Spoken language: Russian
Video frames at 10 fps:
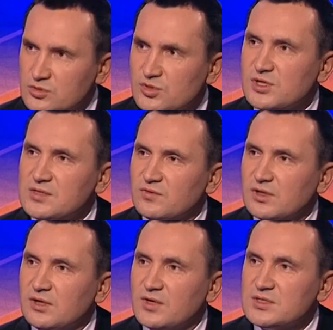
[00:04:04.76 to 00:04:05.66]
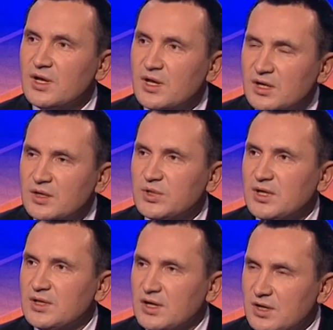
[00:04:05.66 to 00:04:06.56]
существенна для вас. Либо
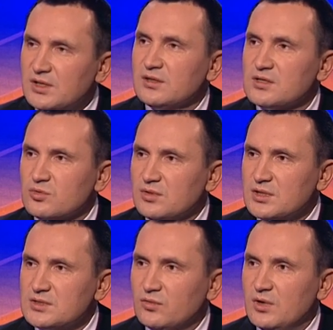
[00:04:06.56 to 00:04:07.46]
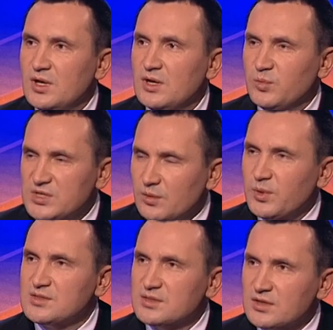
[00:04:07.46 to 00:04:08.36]
надо охранять государству
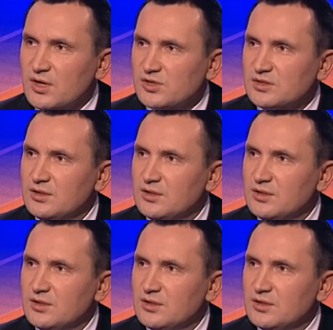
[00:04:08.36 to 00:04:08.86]
безопасность граждан. Важный